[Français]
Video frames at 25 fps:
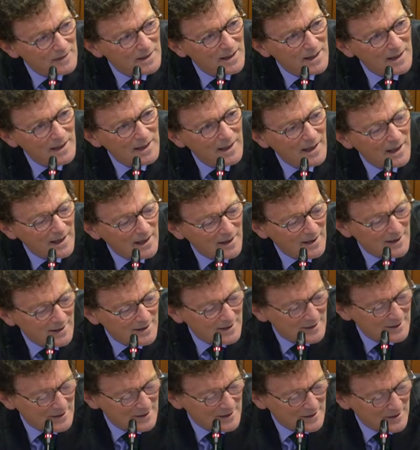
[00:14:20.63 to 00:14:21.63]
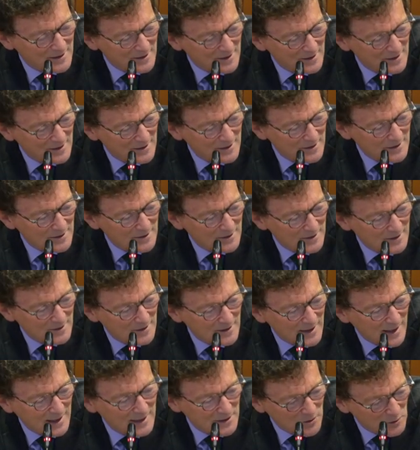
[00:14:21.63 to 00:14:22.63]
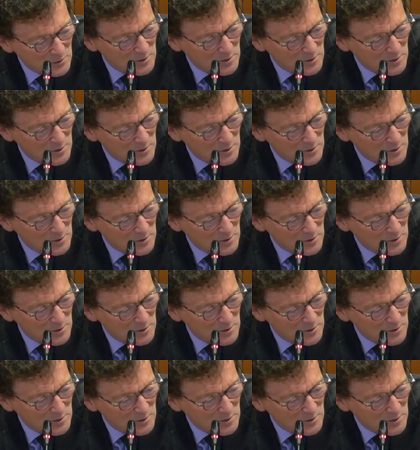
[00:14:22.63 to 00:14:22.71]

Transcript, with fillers: Et là, euh,